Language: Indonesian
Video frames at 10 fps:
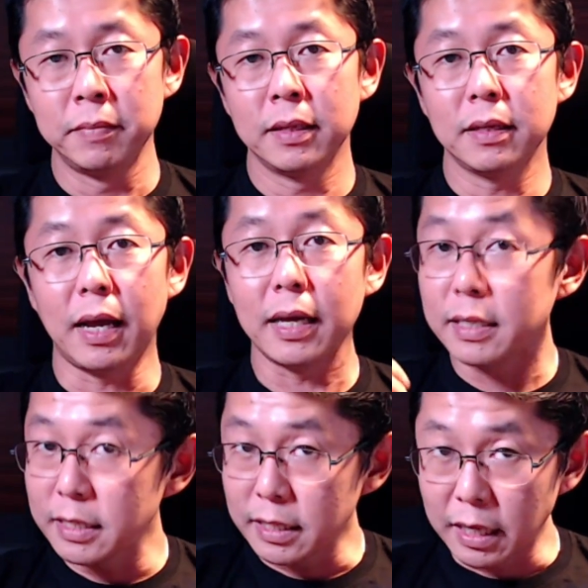
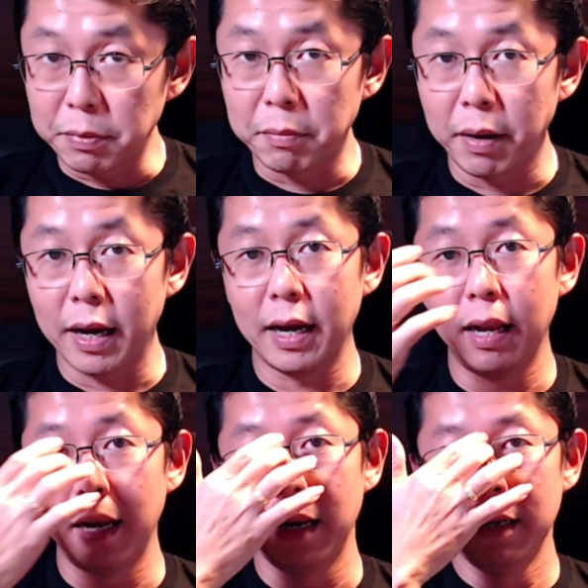Akhirnya jadi lebih
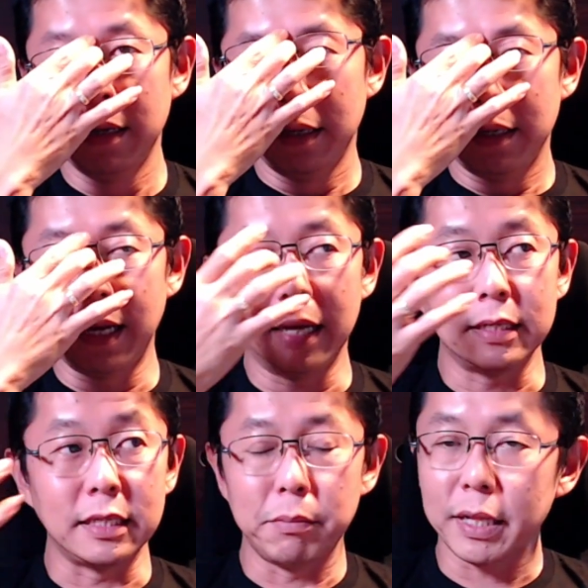mahal. Nah,
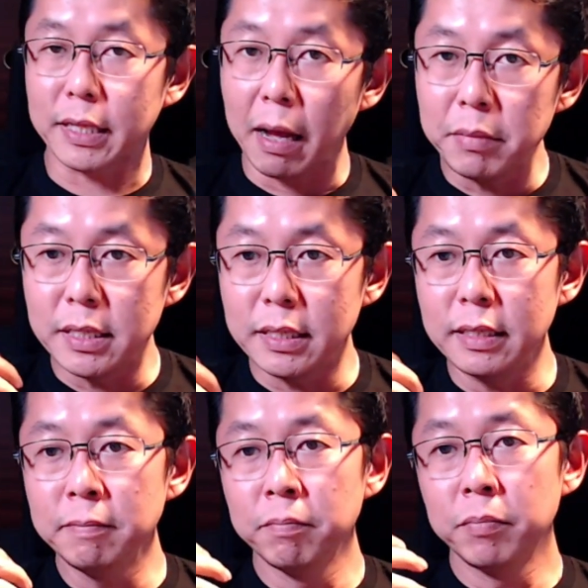di tempat
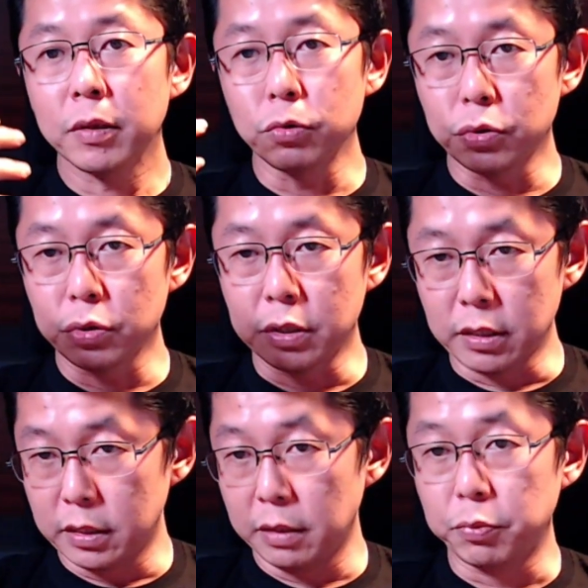kami khusus di
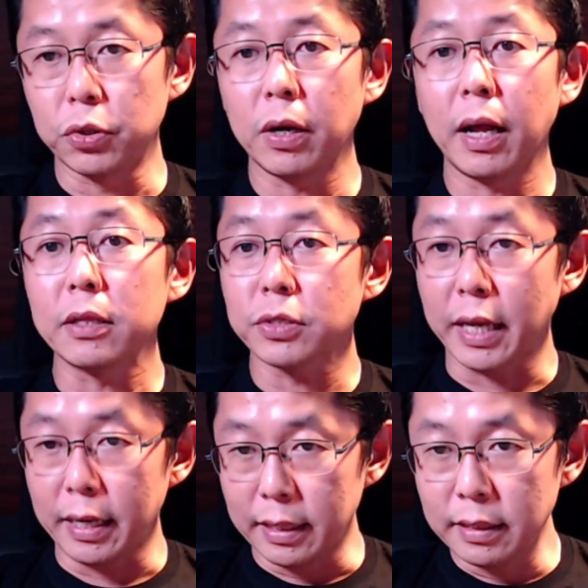distributor atau
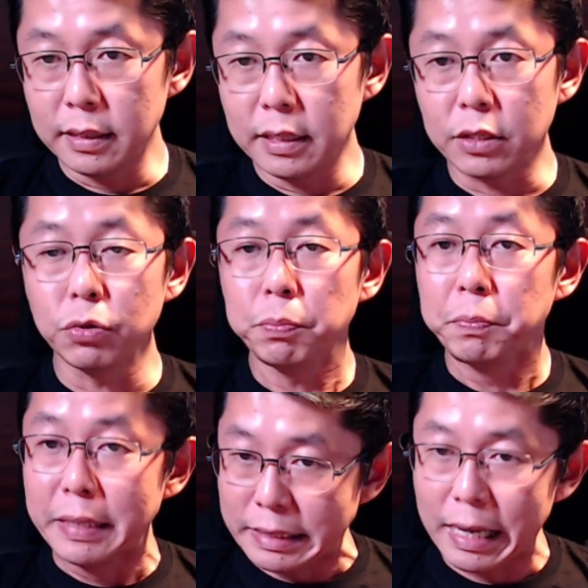seller itu
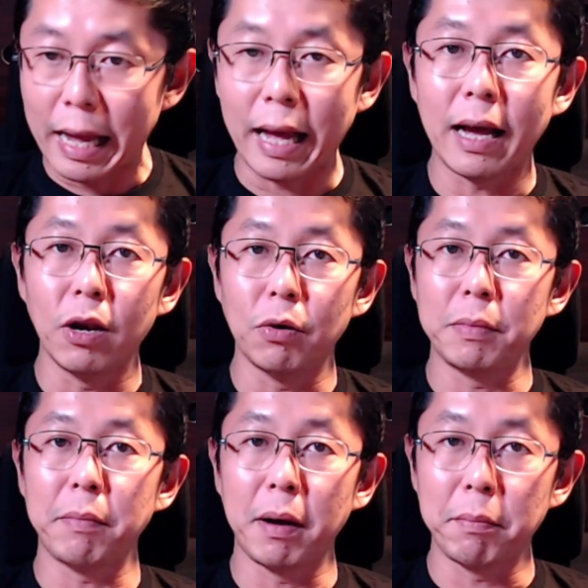bisa kalau
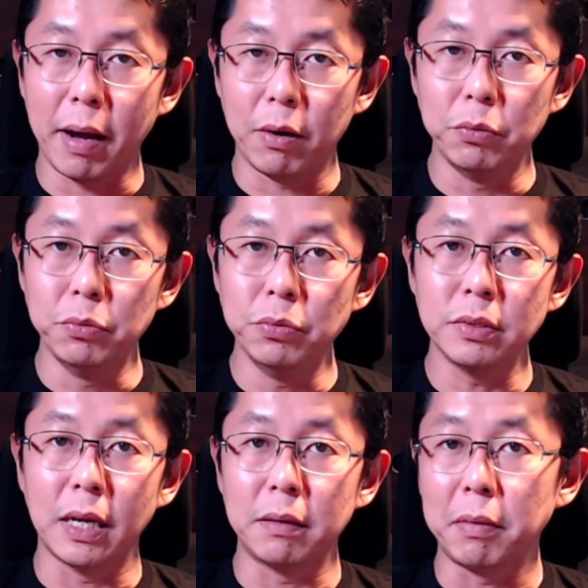memang mau
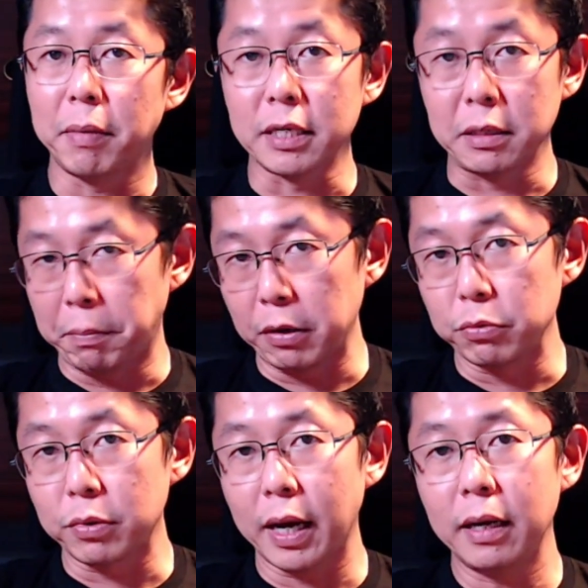dan memang
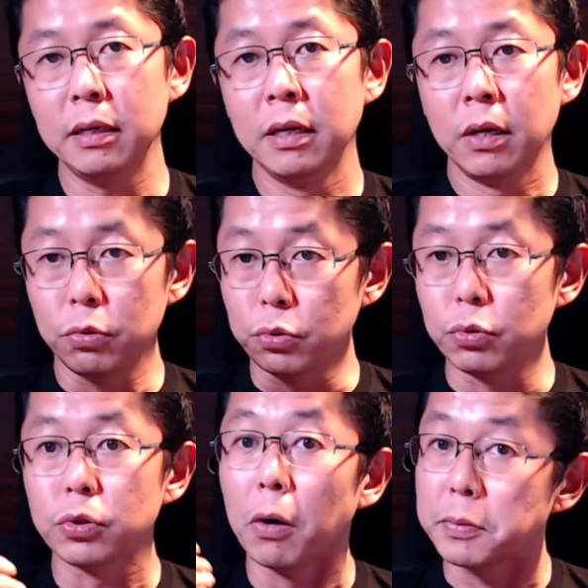diperlukan
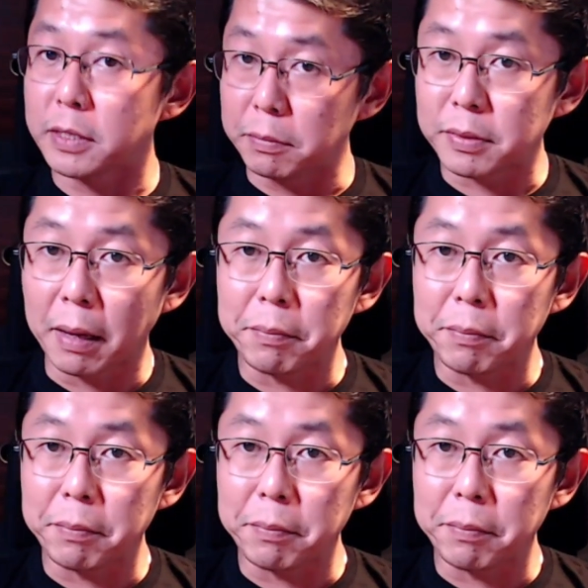untuk dropship.